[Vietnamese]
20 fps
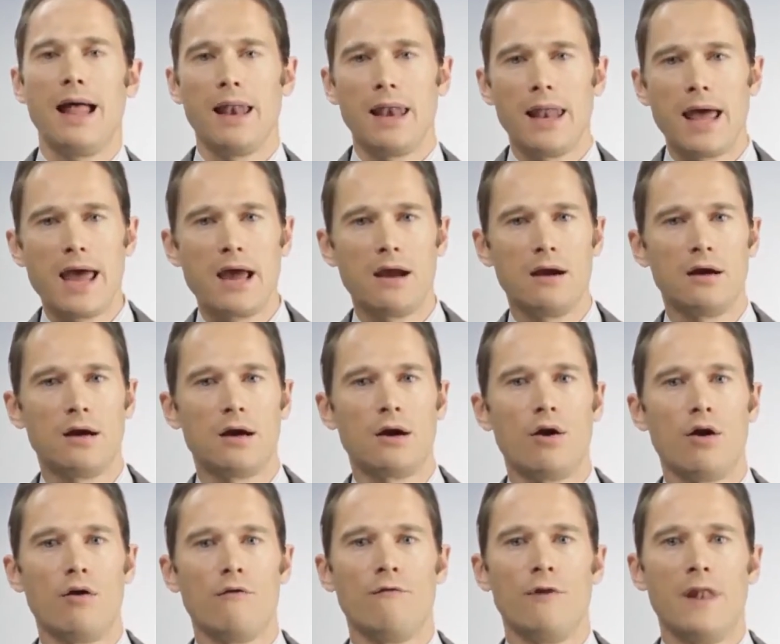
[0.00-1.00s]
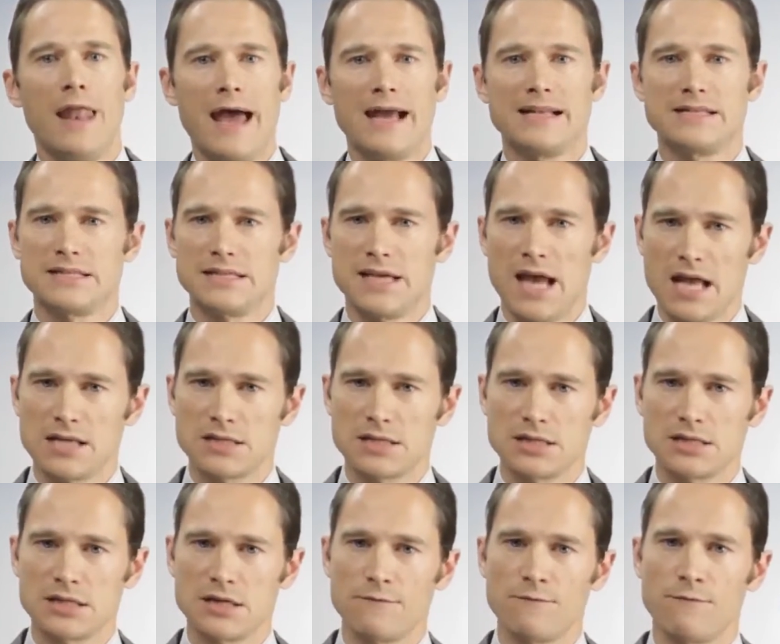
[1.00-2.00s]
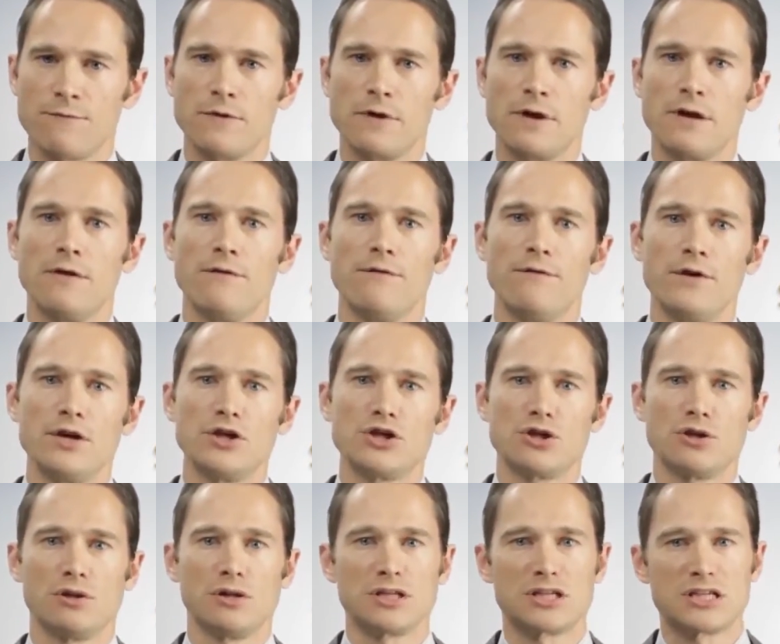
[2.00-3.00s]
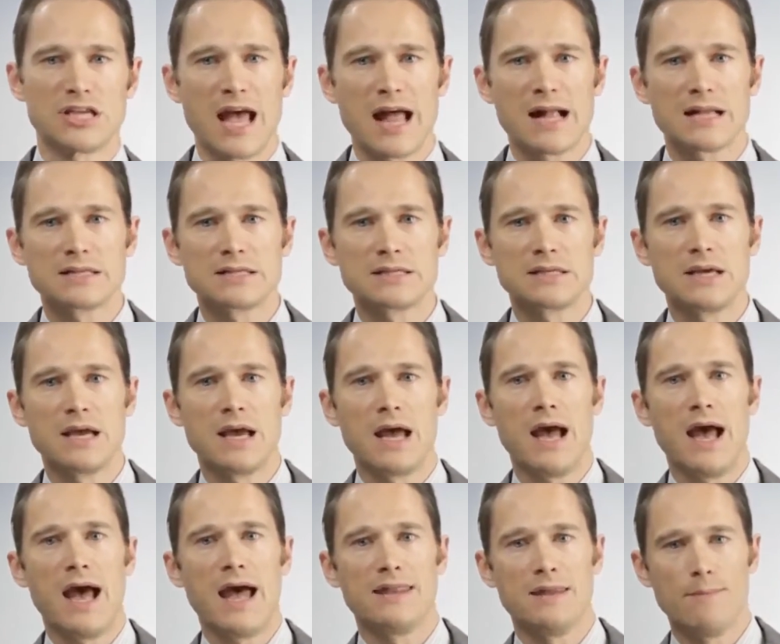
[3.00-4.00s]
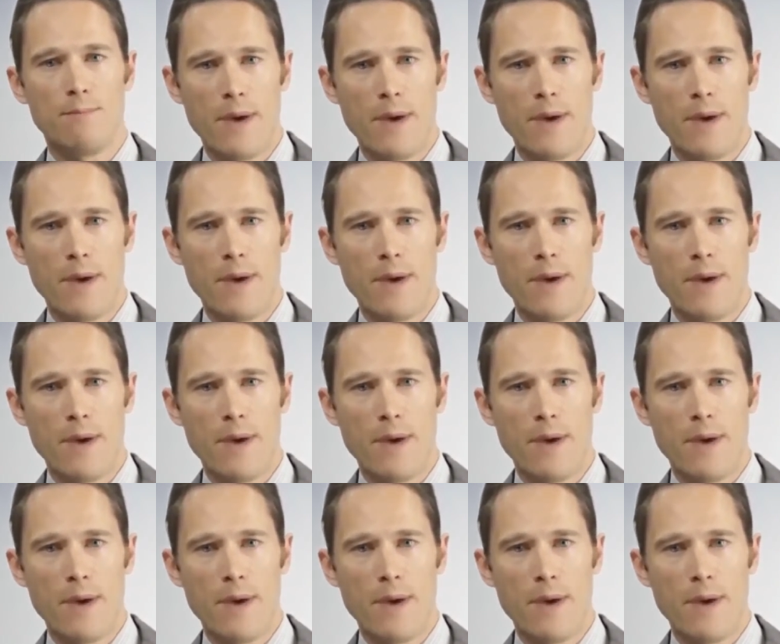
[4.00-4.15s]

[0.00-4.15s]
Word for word: lớp màng của các tế bào cảm quan ở thành phía trong của nhãn cầu.